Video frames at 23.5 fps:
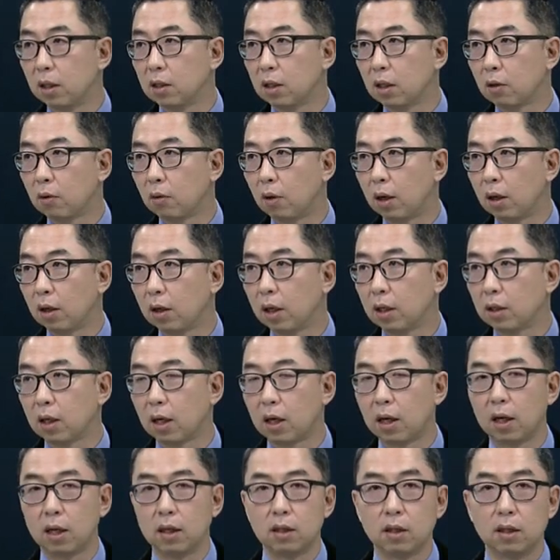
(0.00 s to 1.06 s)
이제
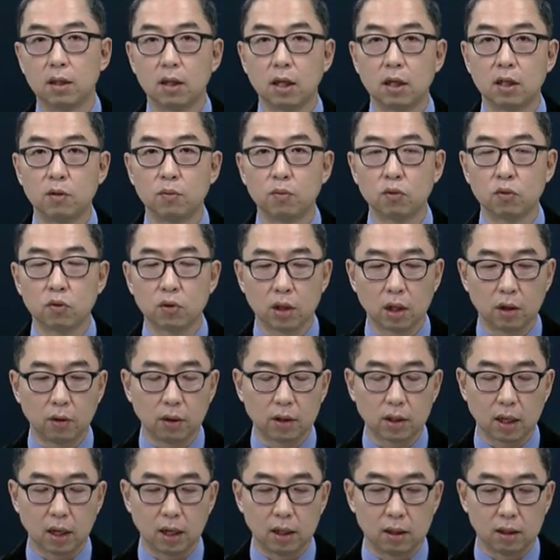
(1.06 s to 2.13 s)
관계사가 있는데 지분 투자하
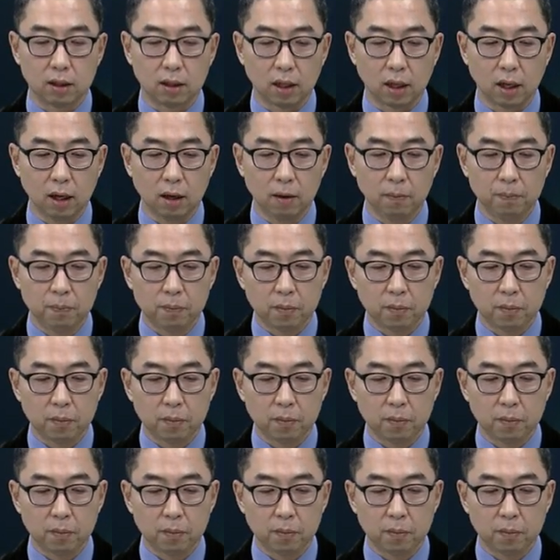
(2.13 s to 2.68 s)
회사가 있는데